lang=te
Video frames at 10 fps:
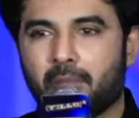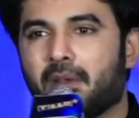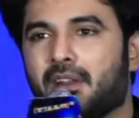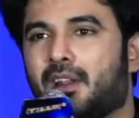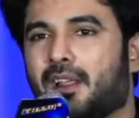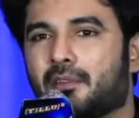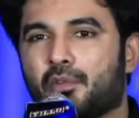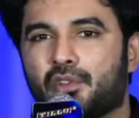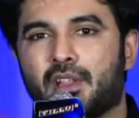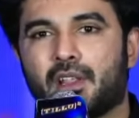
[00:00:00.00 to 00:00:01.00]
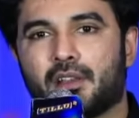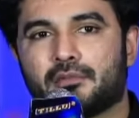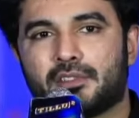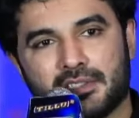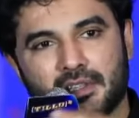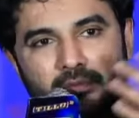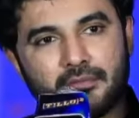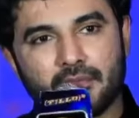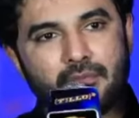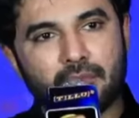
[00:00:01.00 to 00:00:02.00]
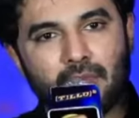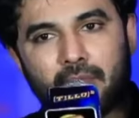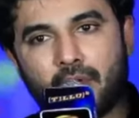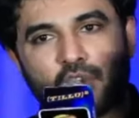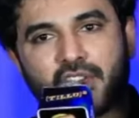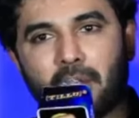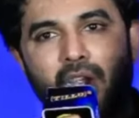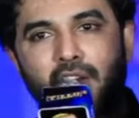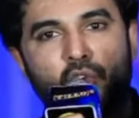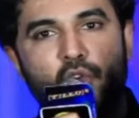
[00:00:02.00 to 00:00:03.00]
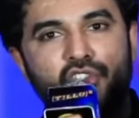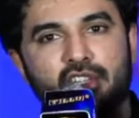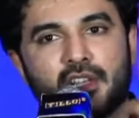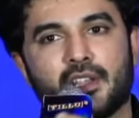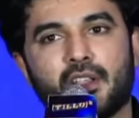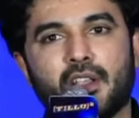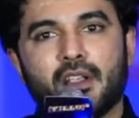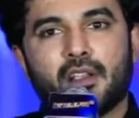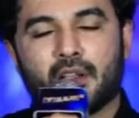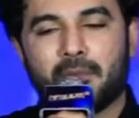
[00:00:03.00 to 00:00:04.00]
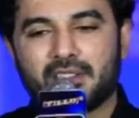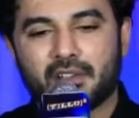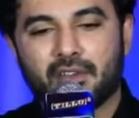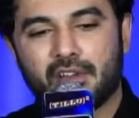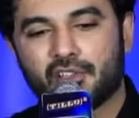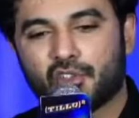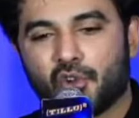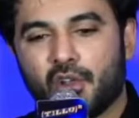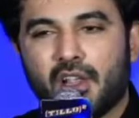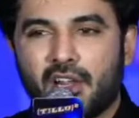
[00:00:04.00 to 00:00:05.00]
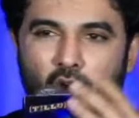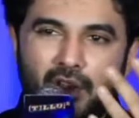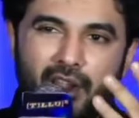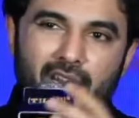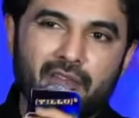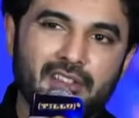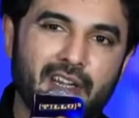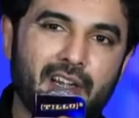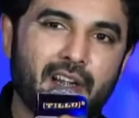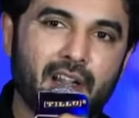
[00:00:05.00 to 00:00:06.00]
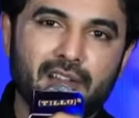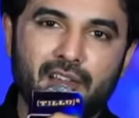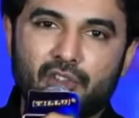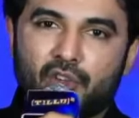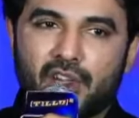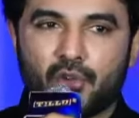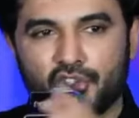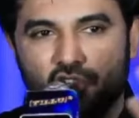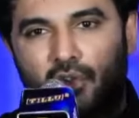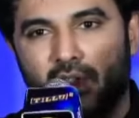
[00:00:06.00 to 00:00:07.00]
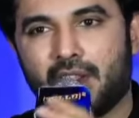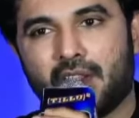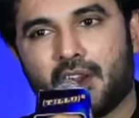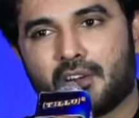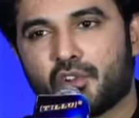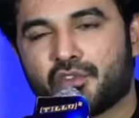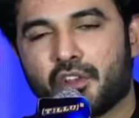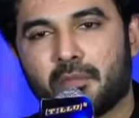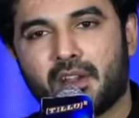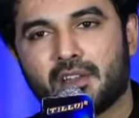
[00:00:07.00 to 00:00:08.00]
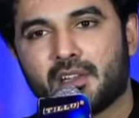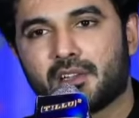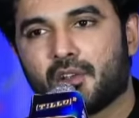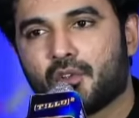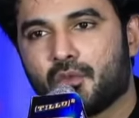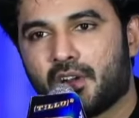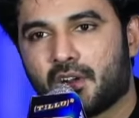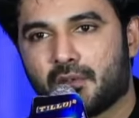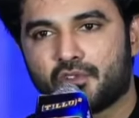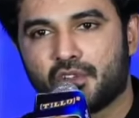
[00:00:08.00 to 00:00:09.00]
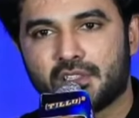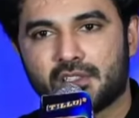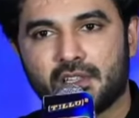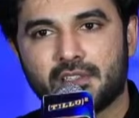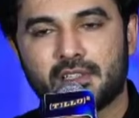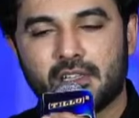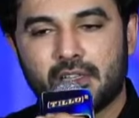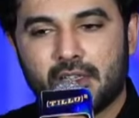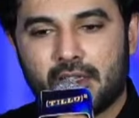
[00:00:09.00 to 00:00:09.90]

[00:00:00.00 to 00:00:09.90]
ఏ పని లేకపోతే చేసే వచ్చే మాటలు వచ్చే కమెంట్స్ అవన్నీ సో నా ఒకే రిక్వెస్ట్ ఏంటంటే అందరితోటి కొంచెం హెల్దీ అట్మాస్ఫియర్ మెయింటైన్ చేద్దాం వెన్ ఇట్ కమ్స్ టు దీస్ థింగ్స్